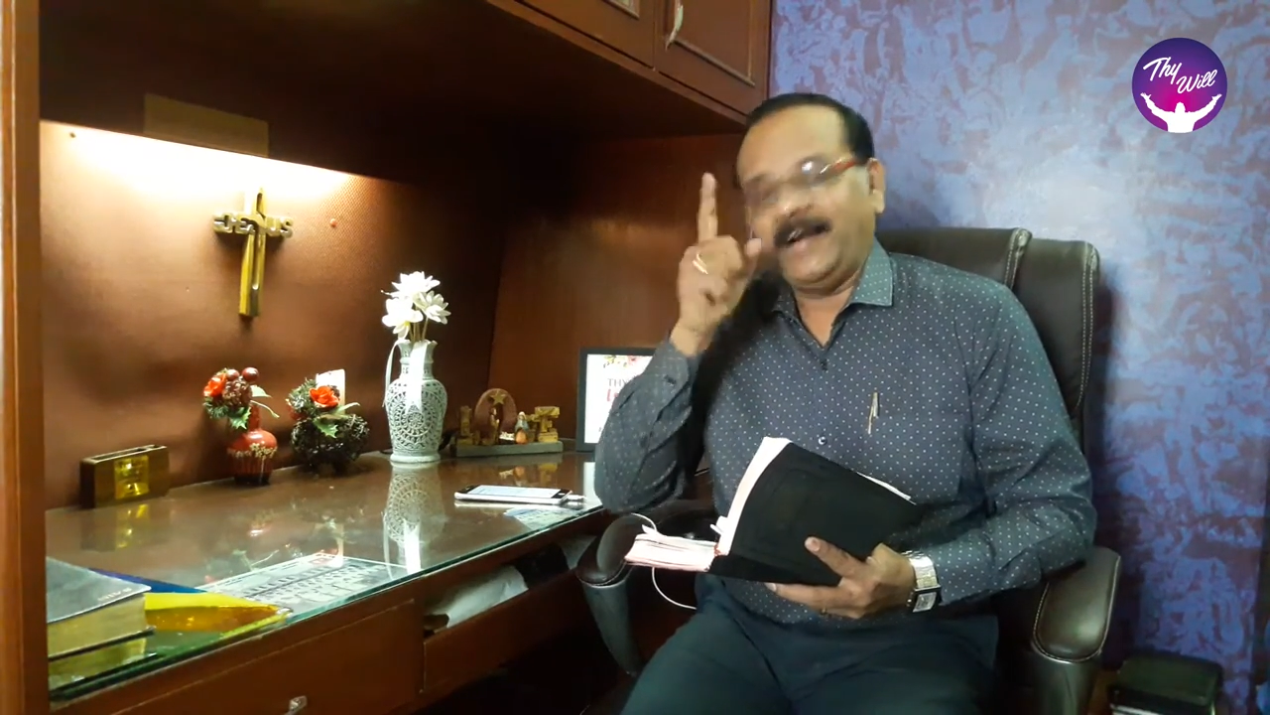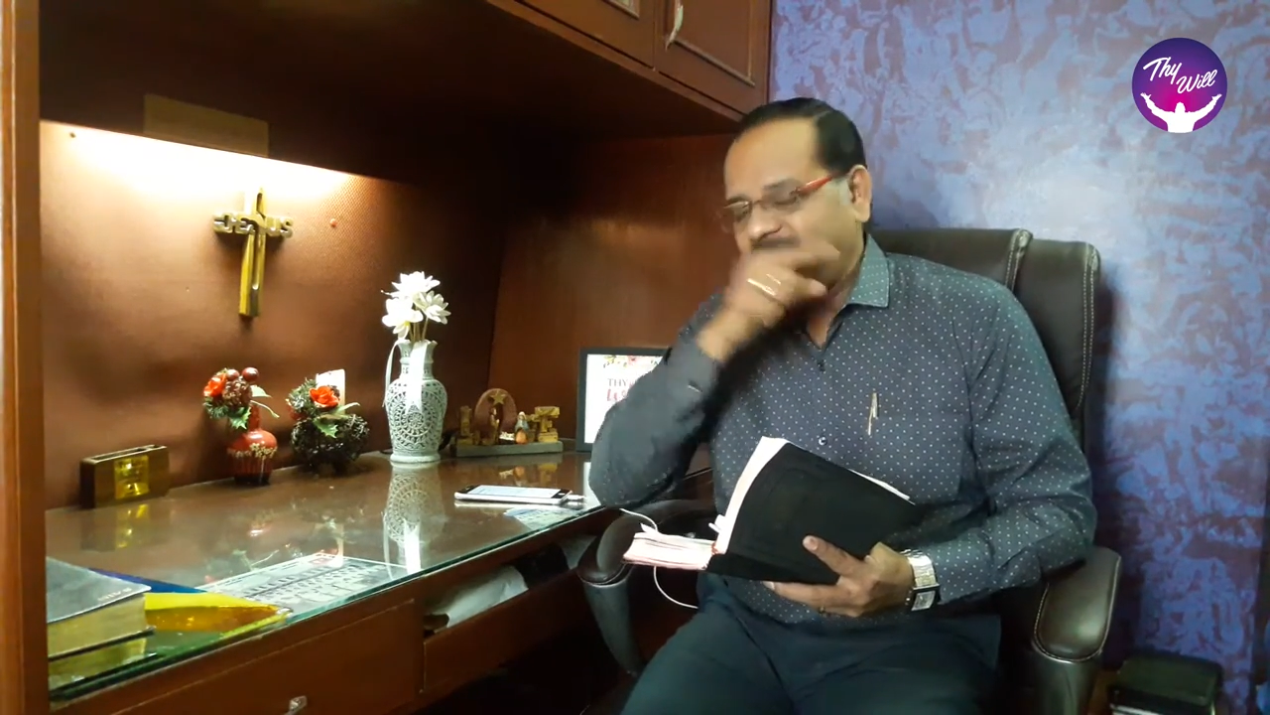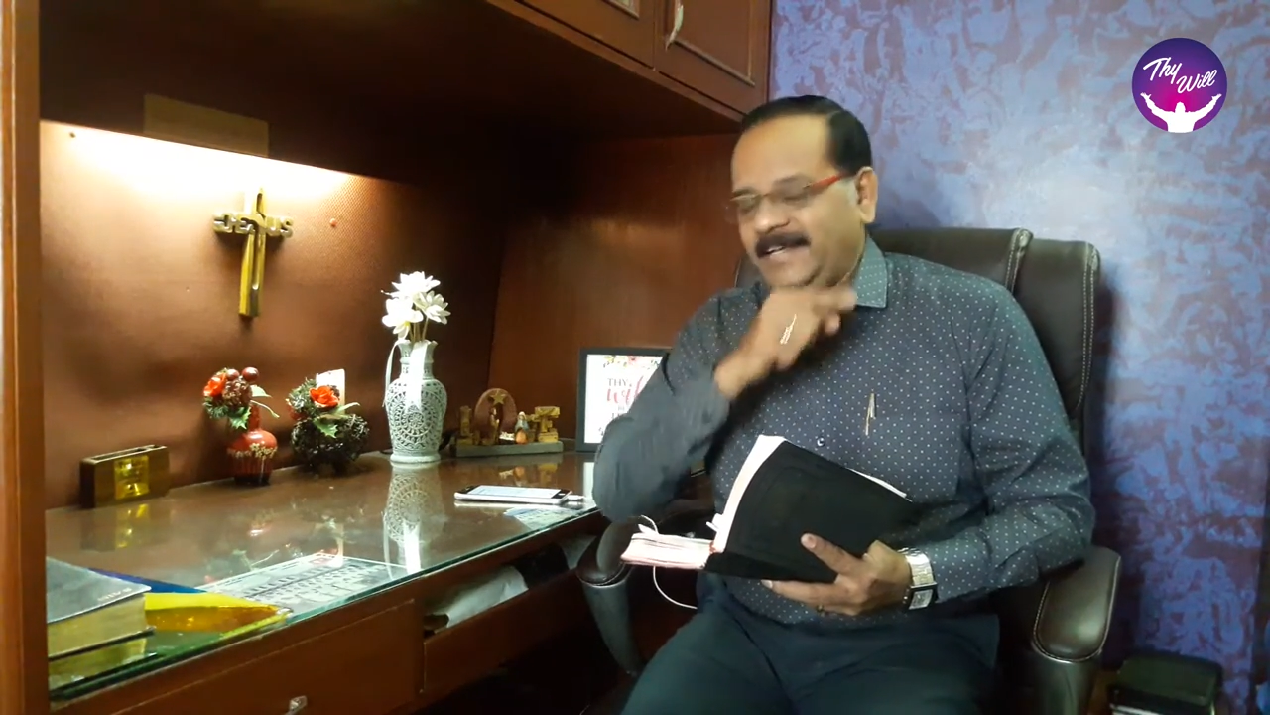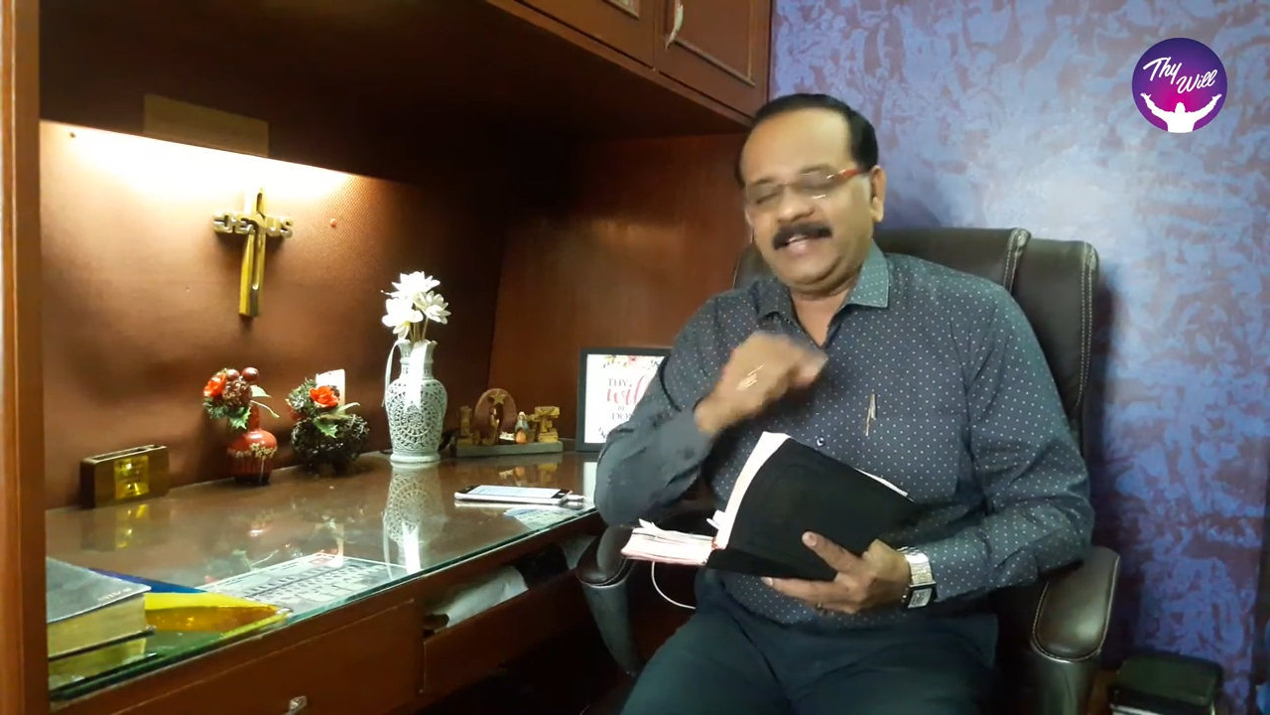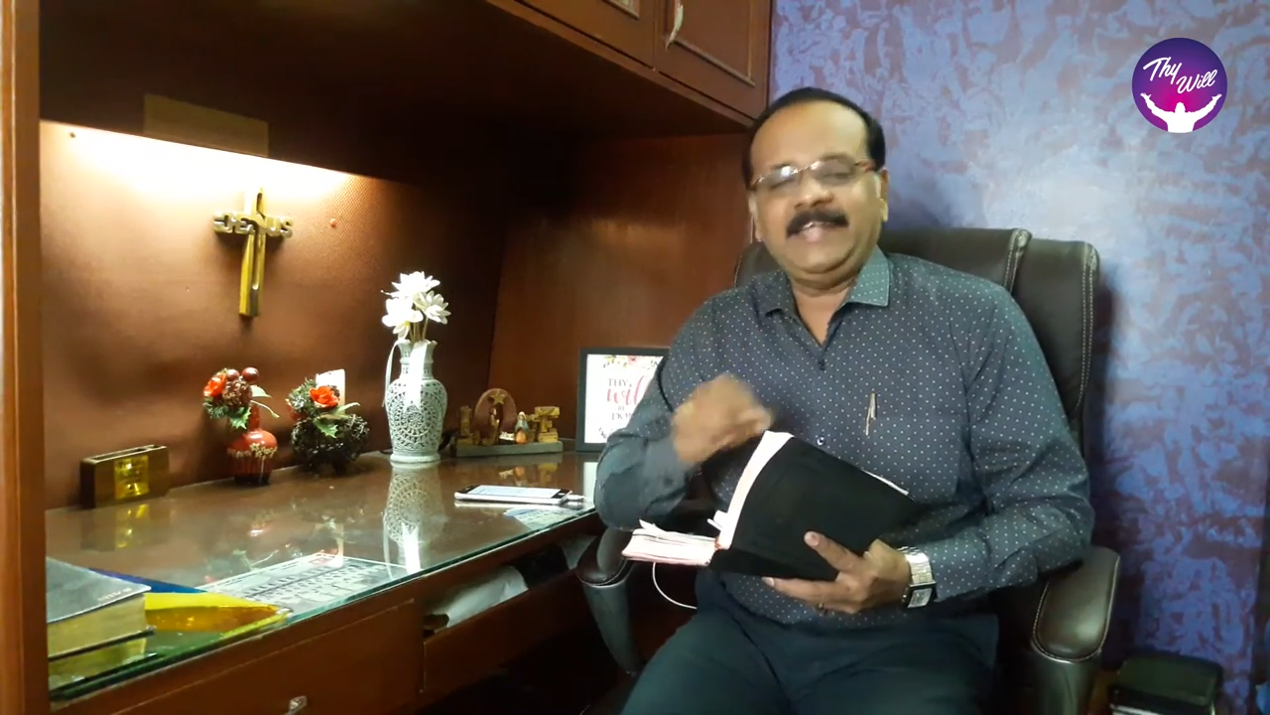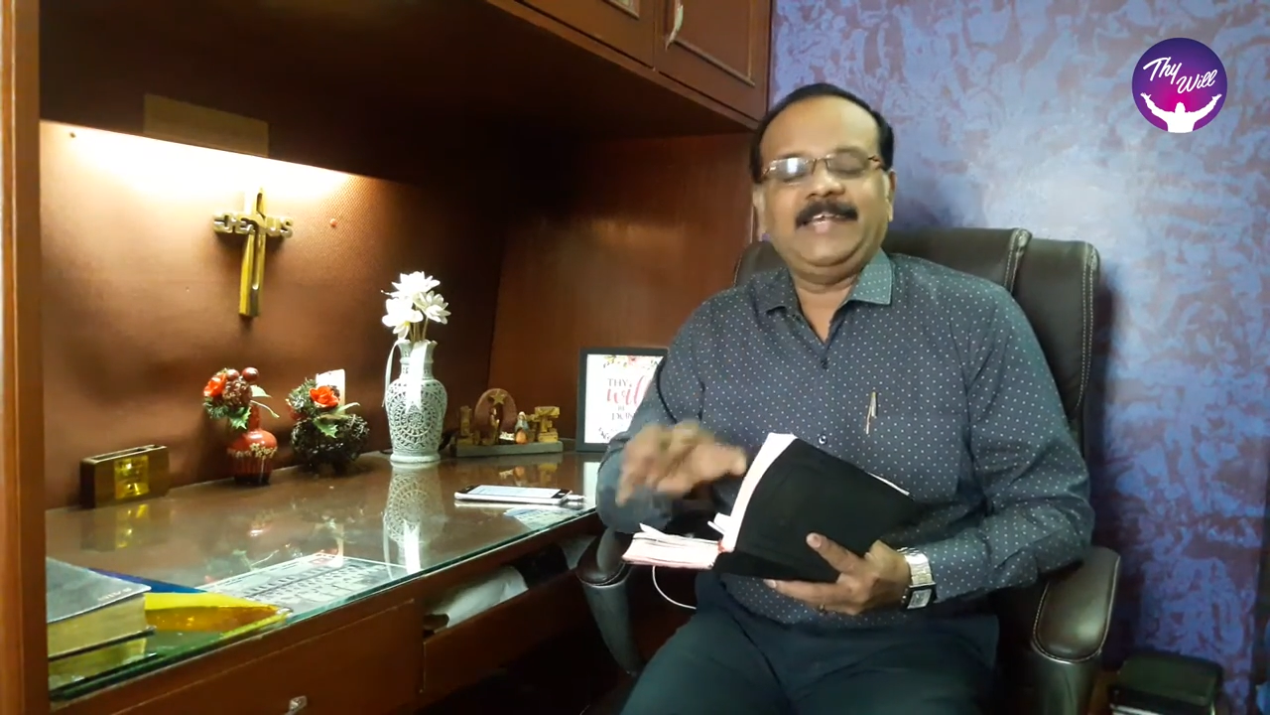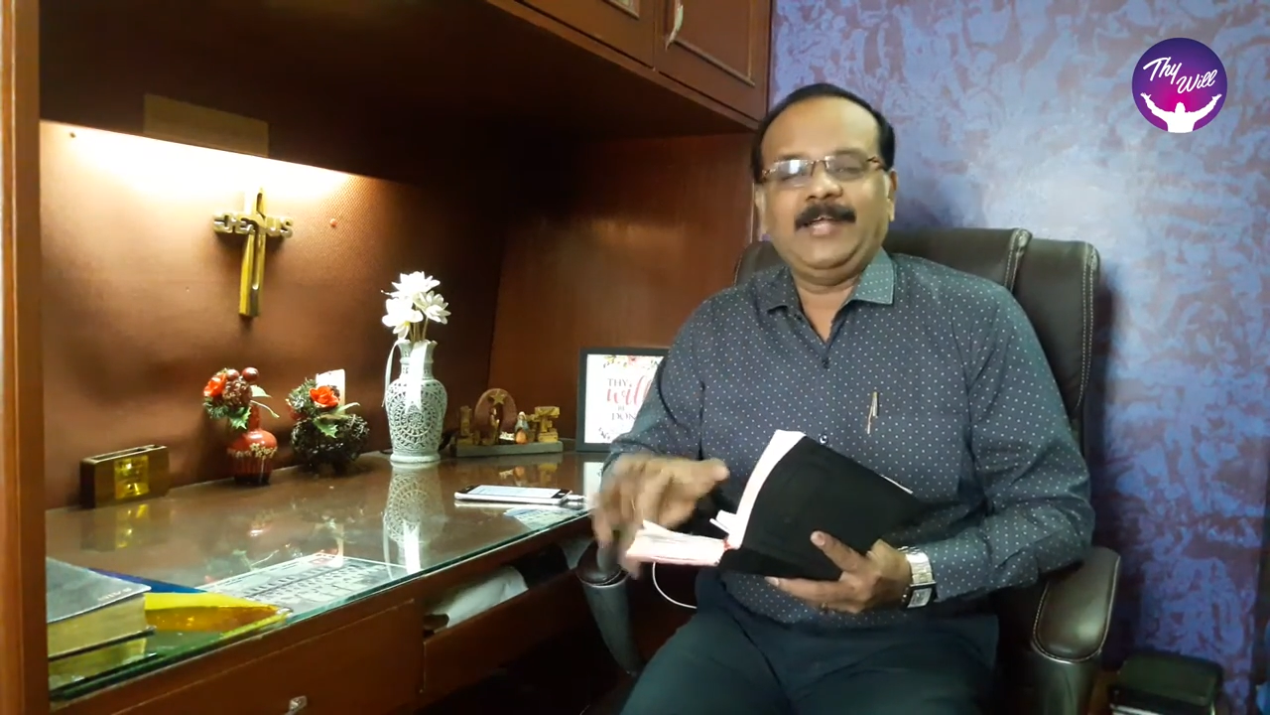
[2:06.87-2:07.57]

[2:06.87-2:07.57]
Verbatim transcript: ஆகையாலே